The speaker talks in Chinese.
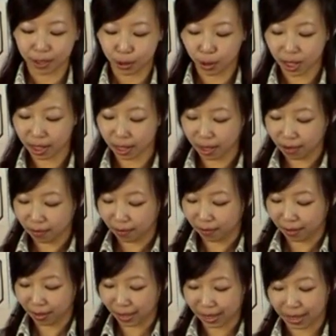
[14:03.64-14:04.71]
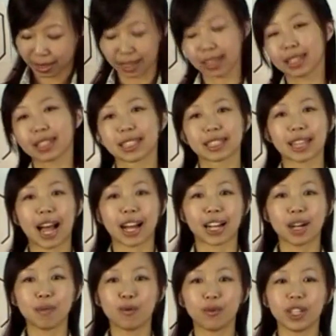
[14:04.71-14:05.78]
所以呢，打
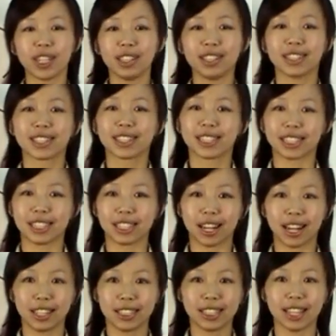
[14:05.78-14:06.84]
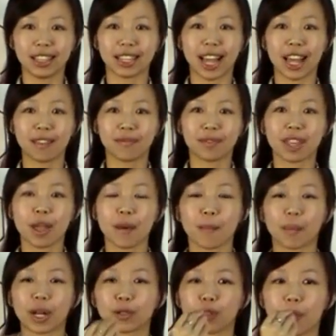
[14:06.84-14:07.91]
嗝母音其实很简单，
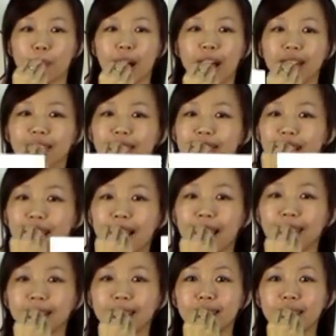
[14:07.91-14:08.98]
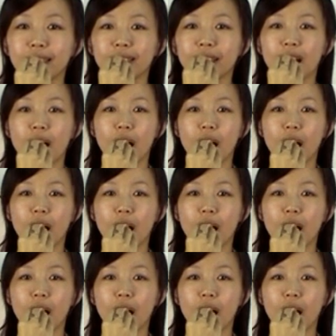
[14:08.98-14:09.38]
把嘴巴张开一点点，